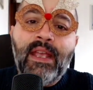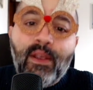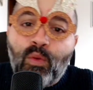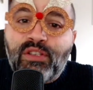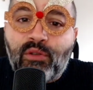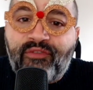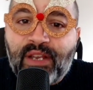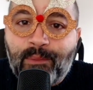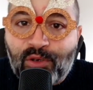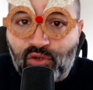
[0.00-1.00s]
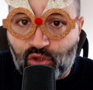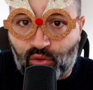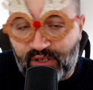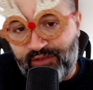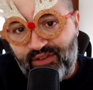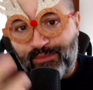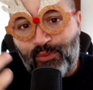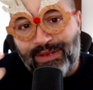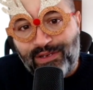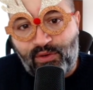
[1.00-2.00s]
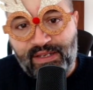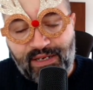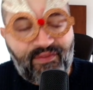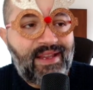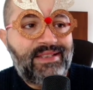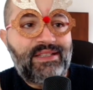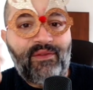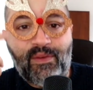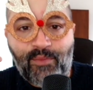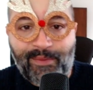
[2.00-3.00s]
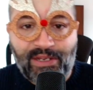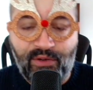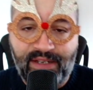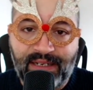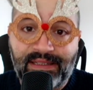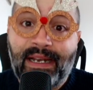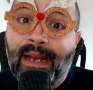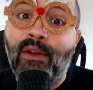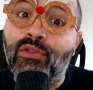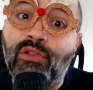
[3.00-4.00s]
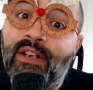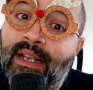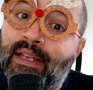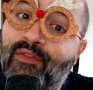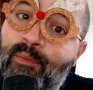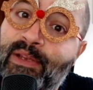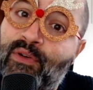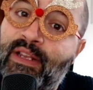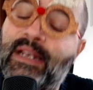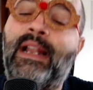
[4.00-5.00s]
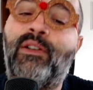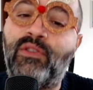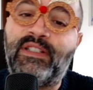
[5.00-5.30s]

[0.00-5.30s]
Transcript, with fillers: Questo film non sono i film migliori delle feste, i film migliori di Natale e non sono neanche i film migliori dell'anno.